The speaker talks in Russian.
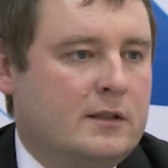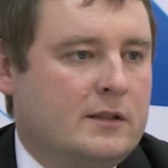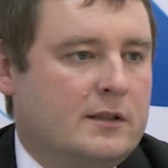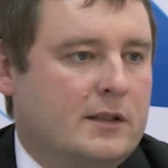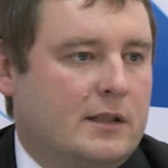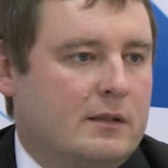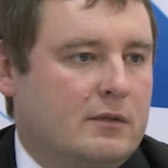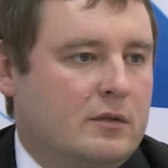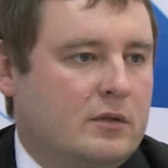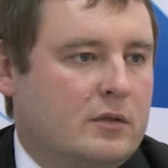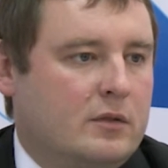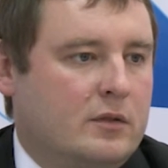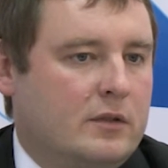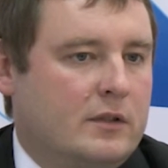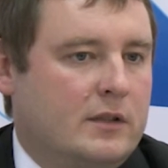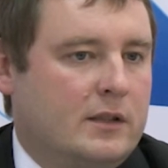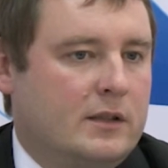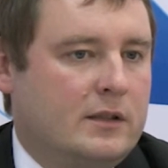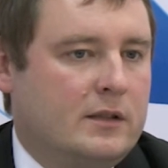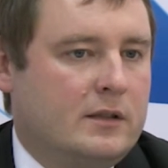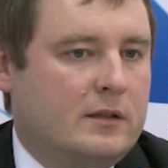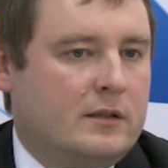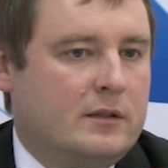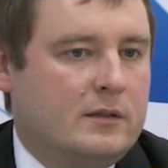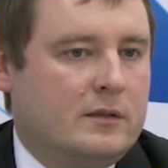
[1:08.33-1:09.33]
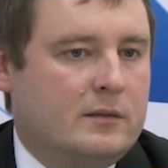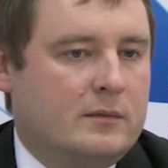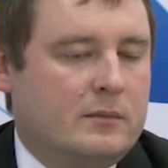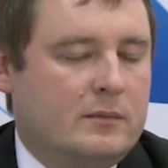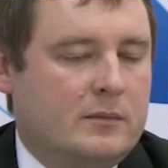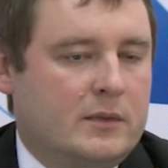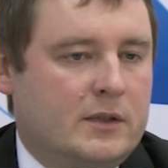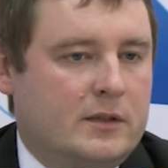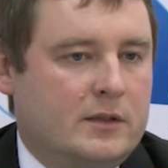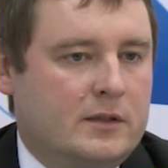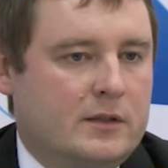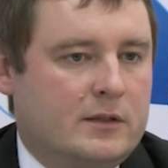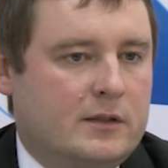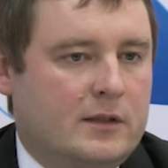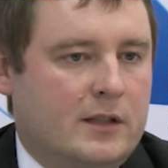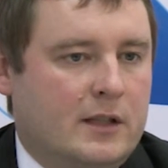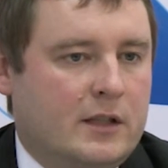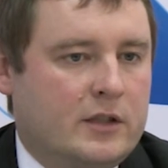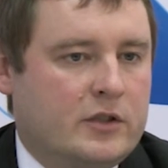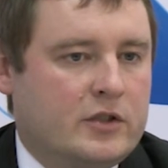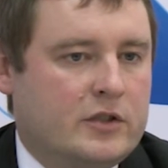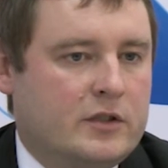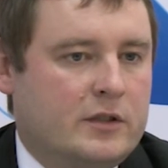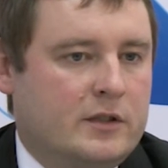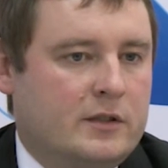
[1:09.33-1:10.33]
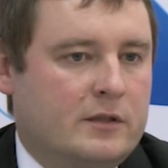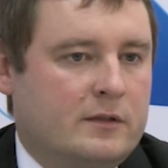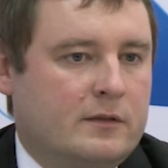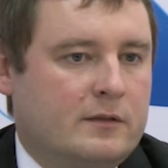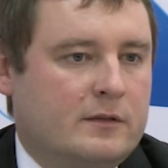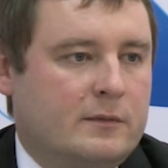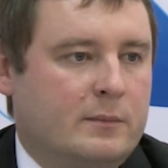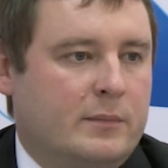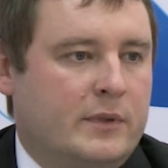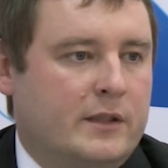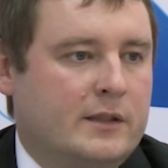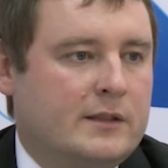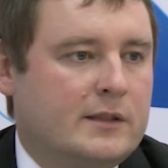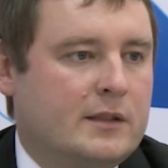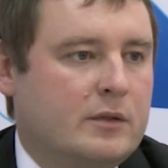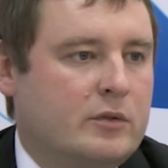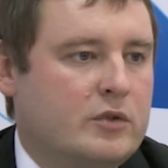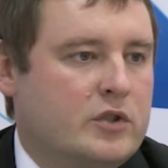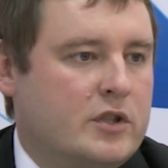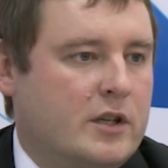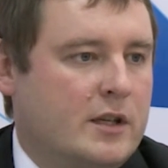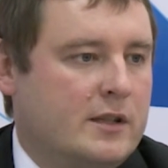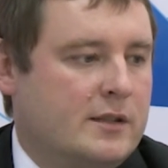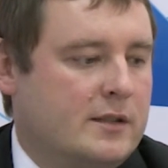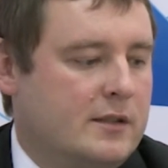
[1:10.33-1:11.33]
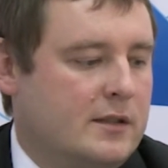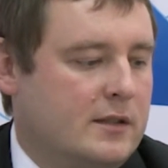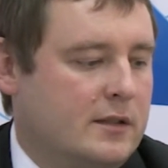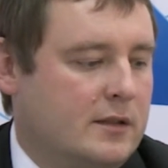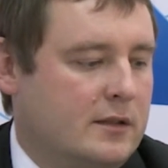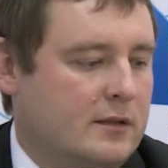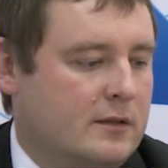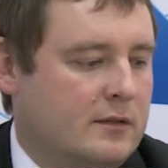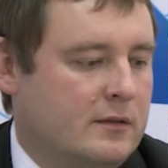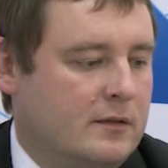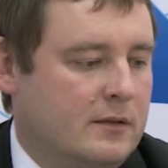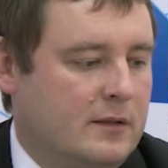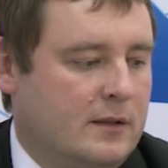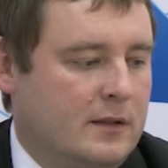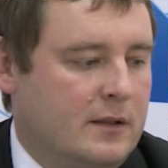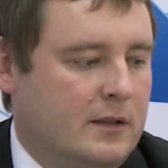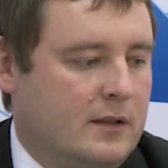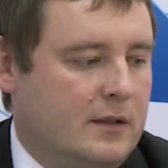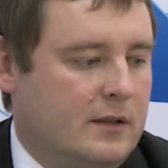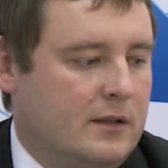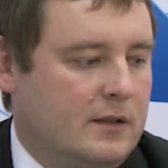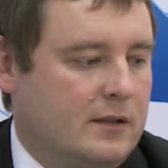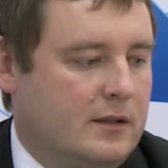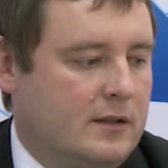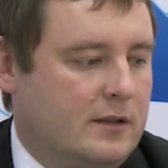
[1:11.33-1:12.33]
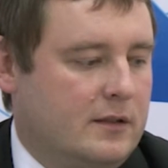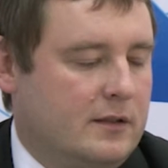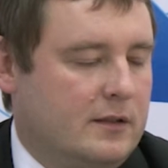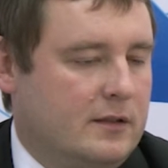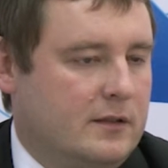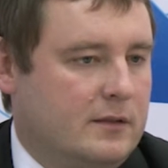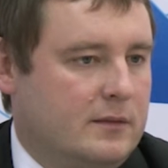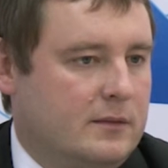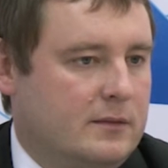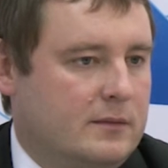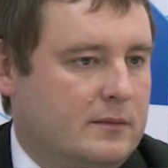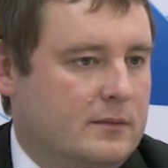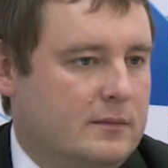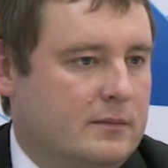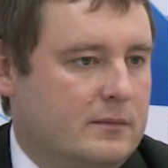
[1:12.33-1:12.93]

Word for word: С того года мы также при соучастии э,